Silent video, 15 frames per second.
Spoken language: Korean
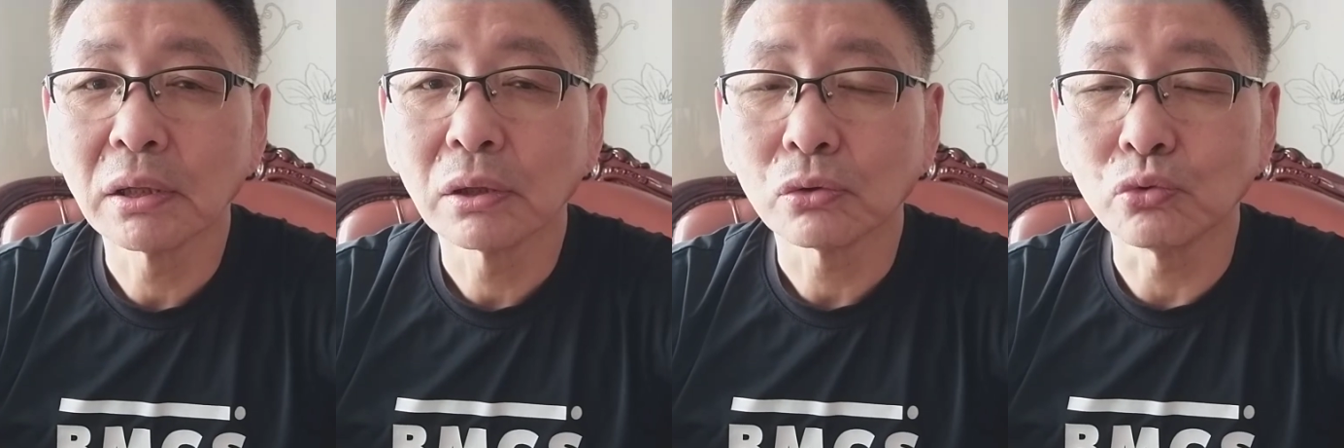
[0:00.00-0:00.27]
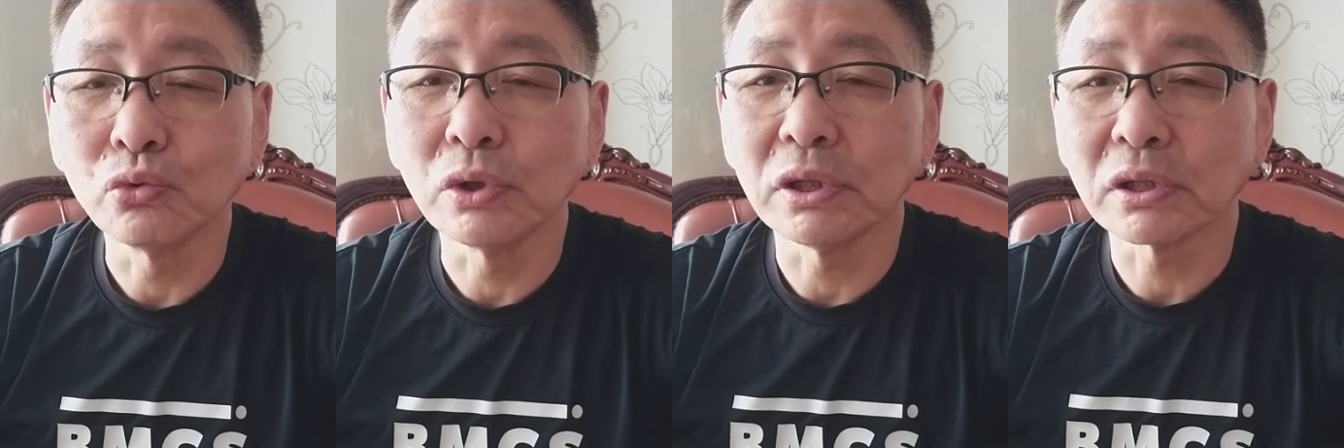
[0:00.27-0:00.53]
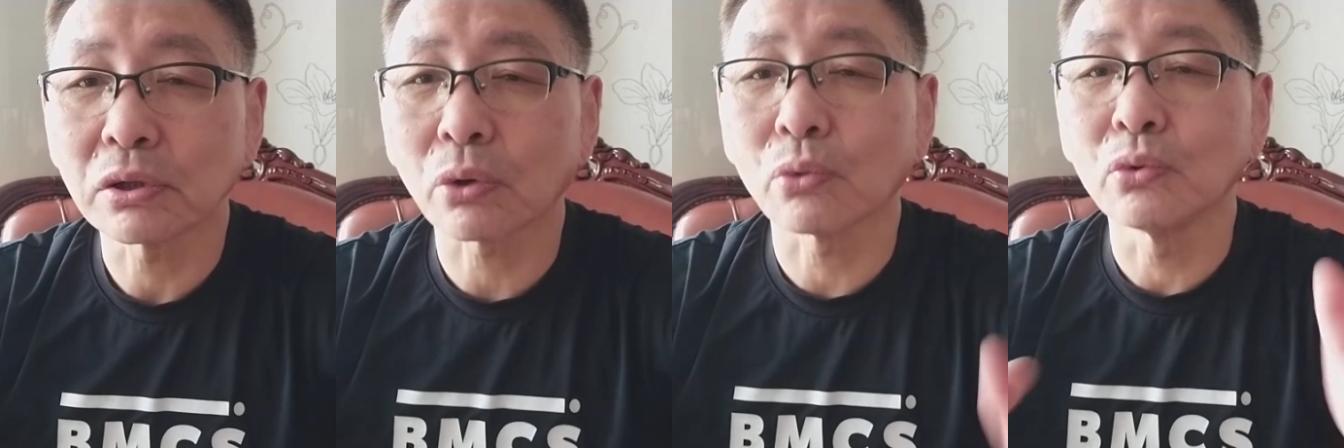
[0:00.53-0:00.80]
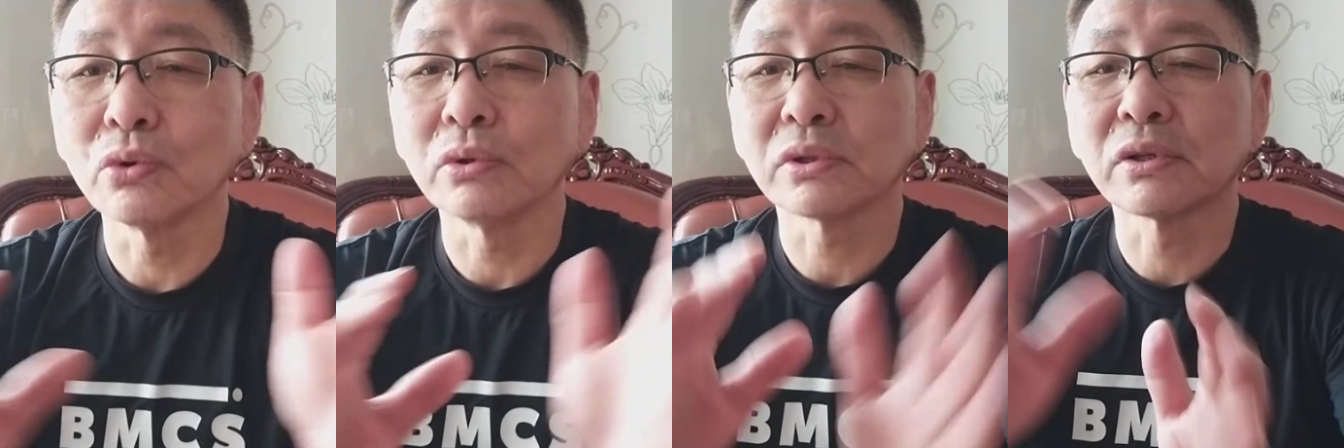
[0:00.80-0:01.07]
둘이
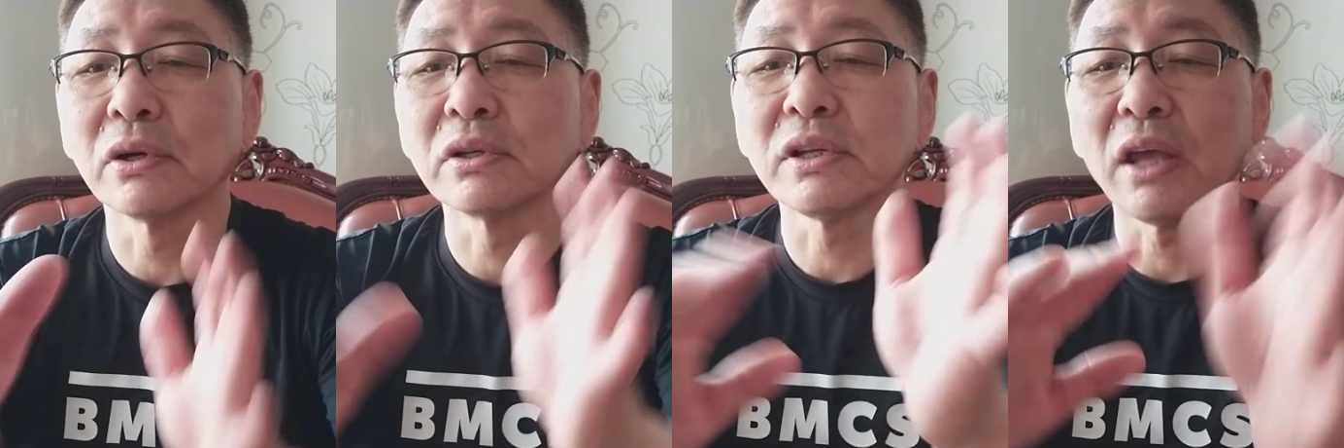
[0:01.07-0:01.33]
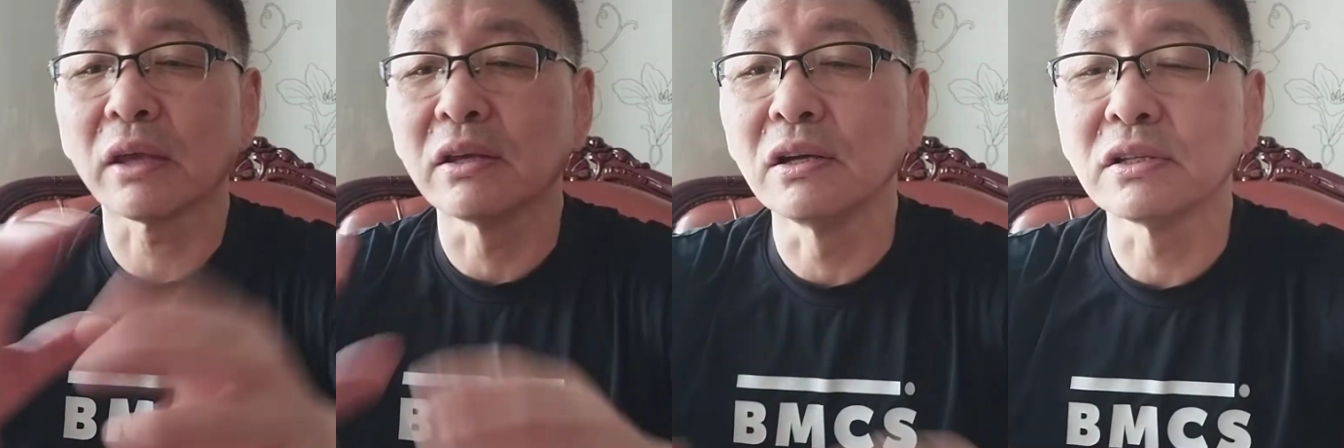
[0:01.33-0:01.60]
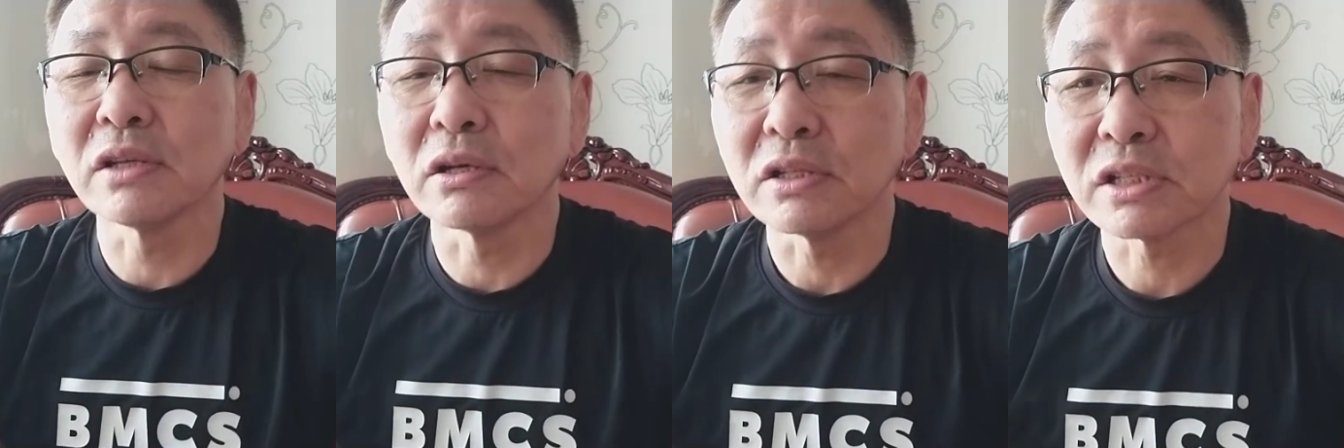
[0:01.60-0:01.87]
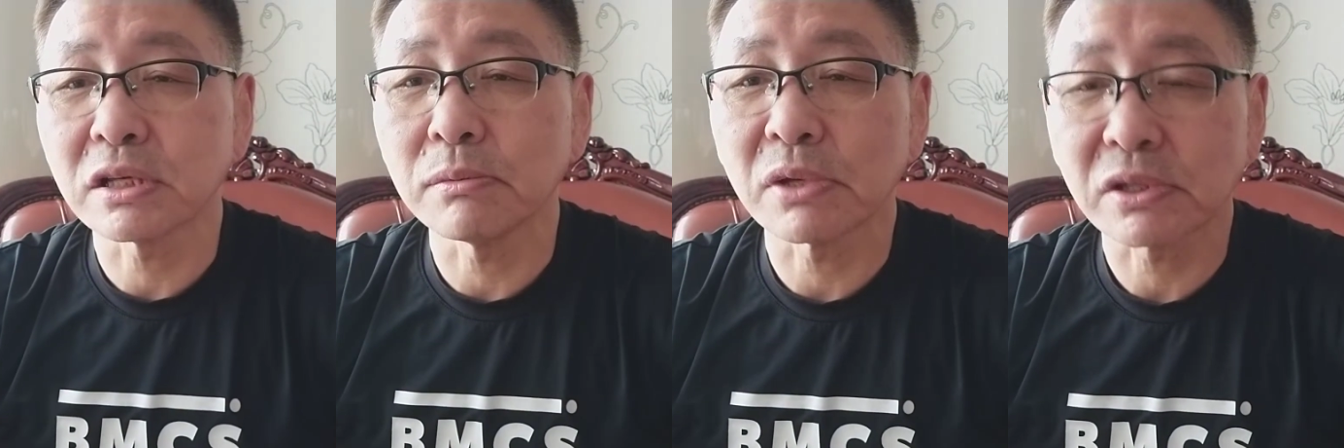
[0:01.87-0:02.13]
서로 선의의 경쟁을
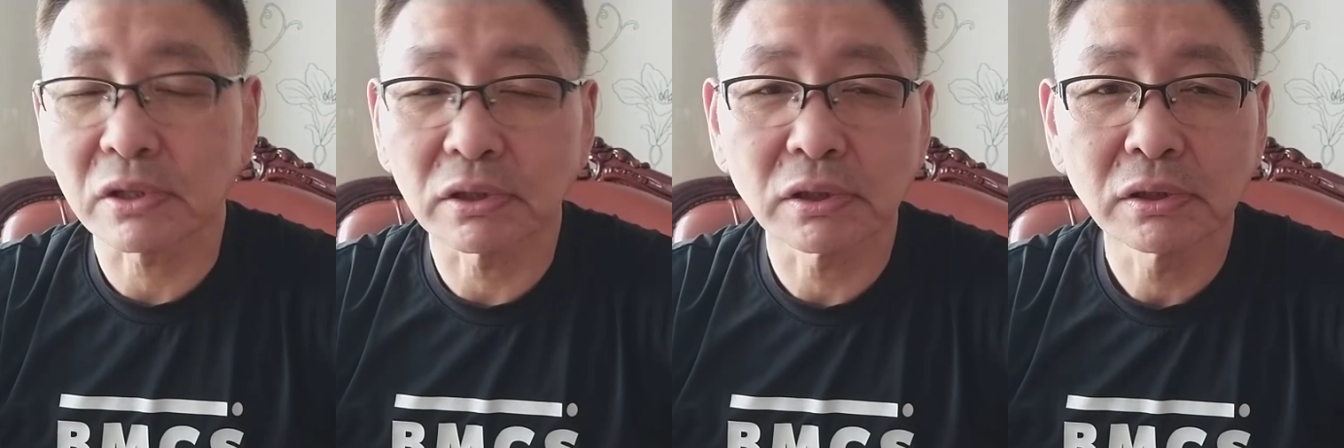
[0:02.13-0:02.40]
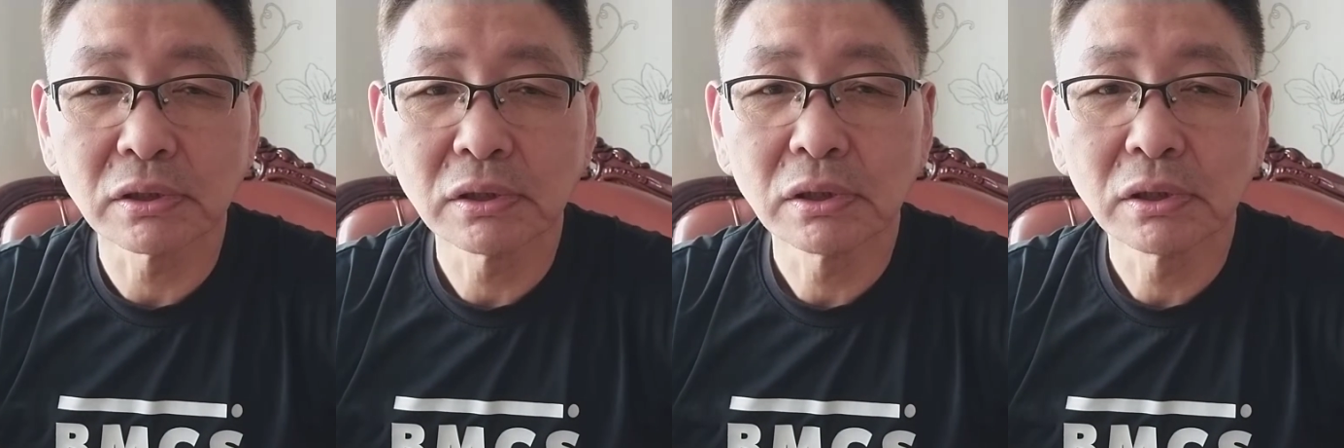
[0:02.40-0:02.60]
시키면서